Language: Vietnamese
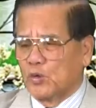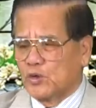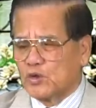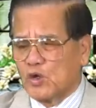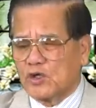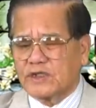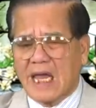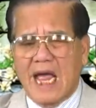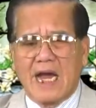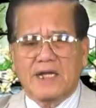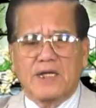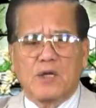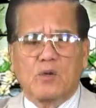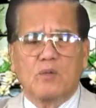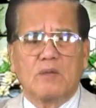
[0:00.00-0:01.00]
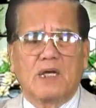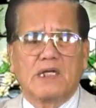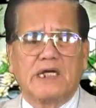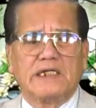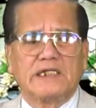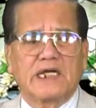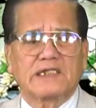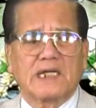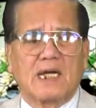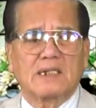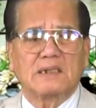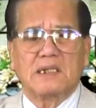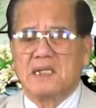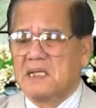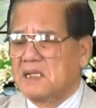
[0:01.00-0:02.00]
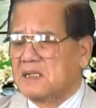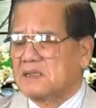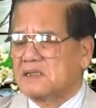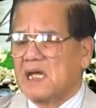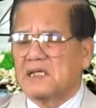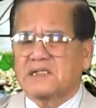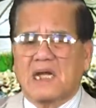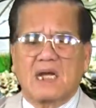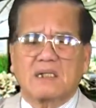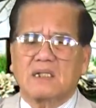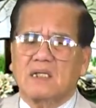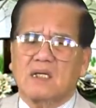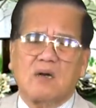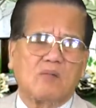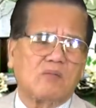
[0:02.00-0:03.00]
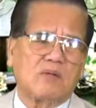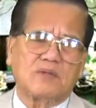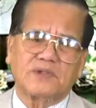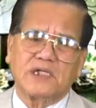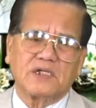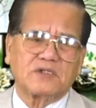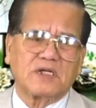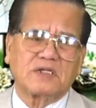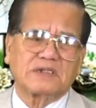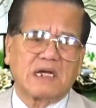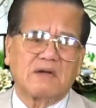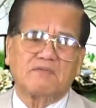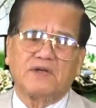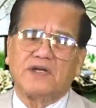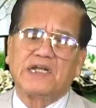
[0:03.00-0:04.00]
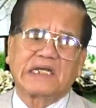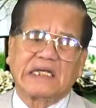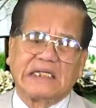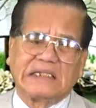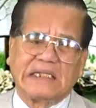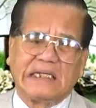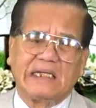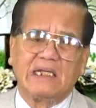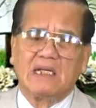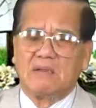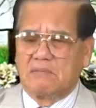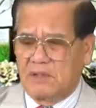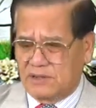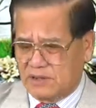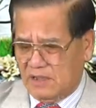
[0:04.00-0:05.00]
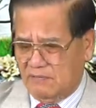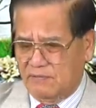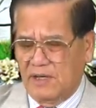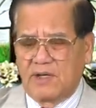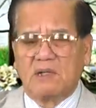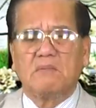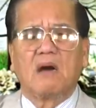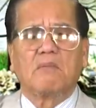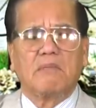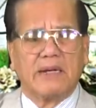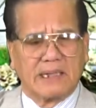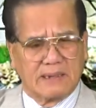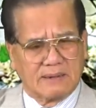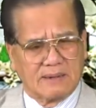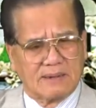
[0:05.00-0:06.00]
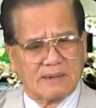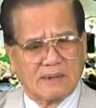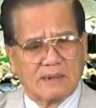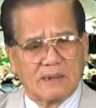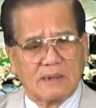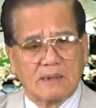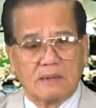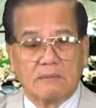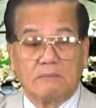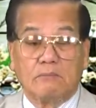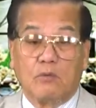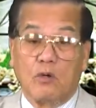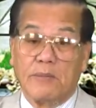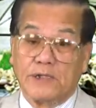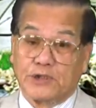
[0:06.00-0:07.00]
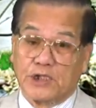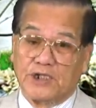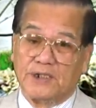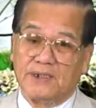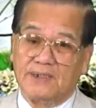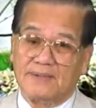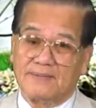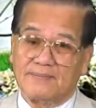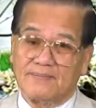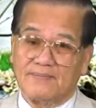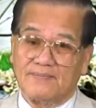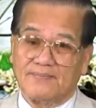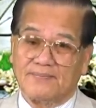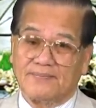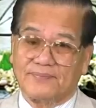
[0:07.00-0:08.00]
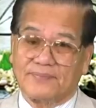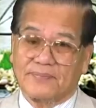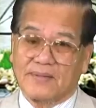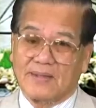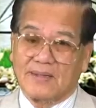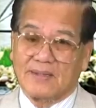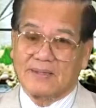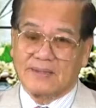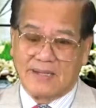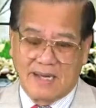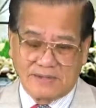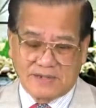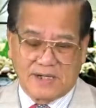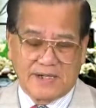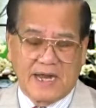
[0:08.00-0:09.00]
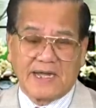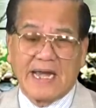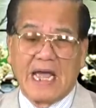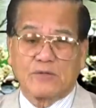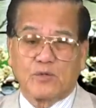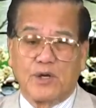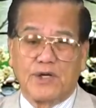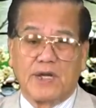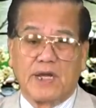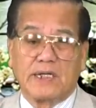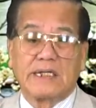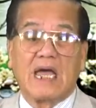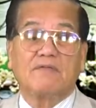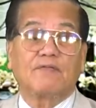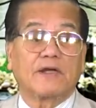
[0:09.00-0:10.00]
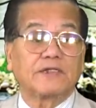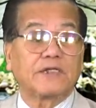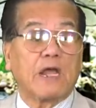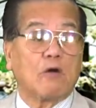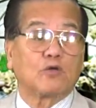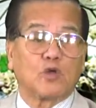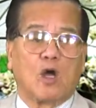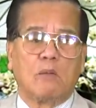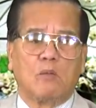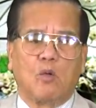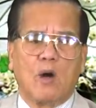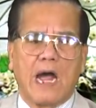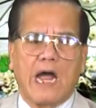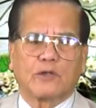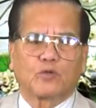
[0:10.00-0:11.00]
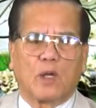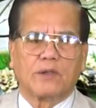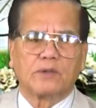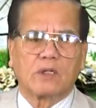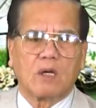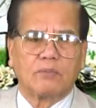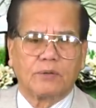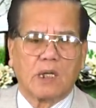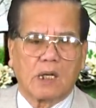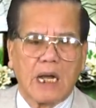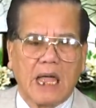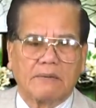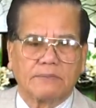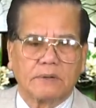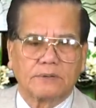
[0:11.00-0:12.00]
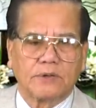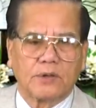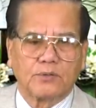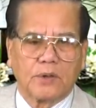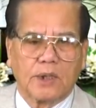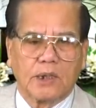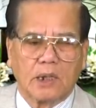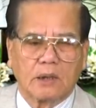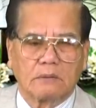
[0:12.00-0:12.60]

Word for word: Do Thái này cũng là người da trắng. Da trắng nó không có giết da trắng vì nó kỳ thị, mà chỉ vì nó bực mình. Mụ bị chửi. Đến giờ này đài truyền hình đã phải treo giò mụ 2 tuần không được làm được trên truyền hình.